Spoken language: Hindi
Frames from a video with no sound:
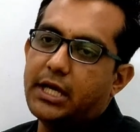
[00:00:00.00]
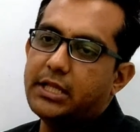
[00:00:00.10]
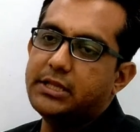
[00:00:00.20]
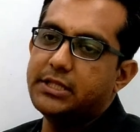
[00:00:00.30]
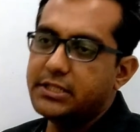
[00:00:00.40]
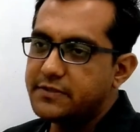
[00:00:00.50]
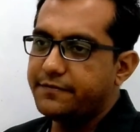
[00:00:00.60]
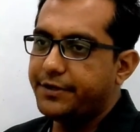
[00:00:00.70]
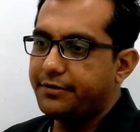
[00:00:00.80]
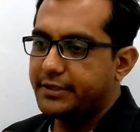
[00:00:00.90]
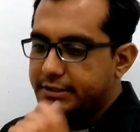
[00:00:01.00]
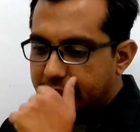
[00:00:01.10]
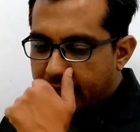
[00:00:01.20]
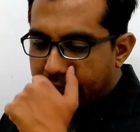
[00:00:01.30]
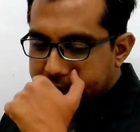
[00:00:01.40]
एंड दिस वीडियो
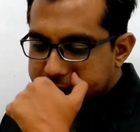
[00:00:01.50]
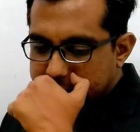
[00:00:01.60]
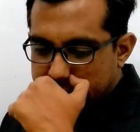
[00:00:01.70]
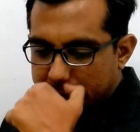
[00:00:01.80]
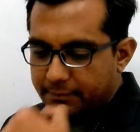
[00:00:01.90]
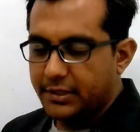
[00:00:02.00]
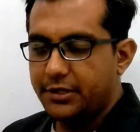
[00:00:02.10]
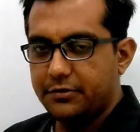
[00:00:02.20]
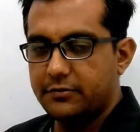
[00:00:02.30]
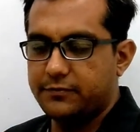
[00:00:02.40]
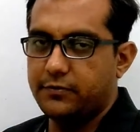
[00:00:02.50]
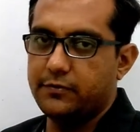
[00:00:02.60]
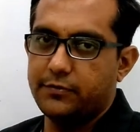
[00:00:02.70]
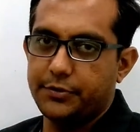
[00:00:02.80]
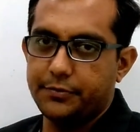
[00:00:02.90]
इज एक्सट्रीमली
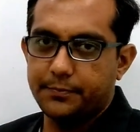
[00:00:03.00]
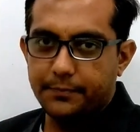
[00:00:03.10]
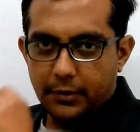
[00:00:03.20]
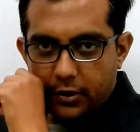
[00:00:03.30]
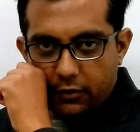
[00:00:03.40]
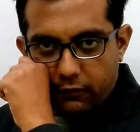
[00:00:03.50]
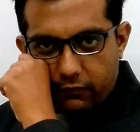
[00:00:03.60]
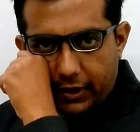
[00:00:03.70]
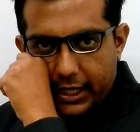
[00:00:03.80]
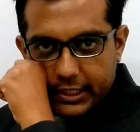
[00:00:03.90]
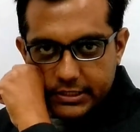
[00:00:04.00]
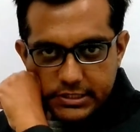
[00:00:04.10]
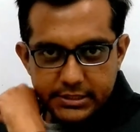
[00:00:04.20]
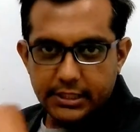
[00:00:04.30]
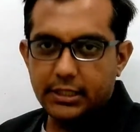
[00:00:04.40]
यूजफुल फॉर यू व्हाई
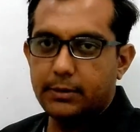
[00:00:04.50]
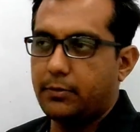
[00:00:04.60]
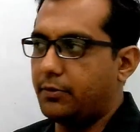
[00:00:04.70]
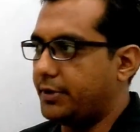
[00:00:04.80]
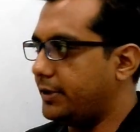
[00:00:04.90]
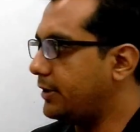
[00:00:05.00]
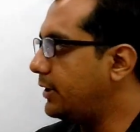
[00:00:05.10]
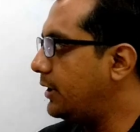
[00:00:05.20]
जस्ट थिंक अबाउट इट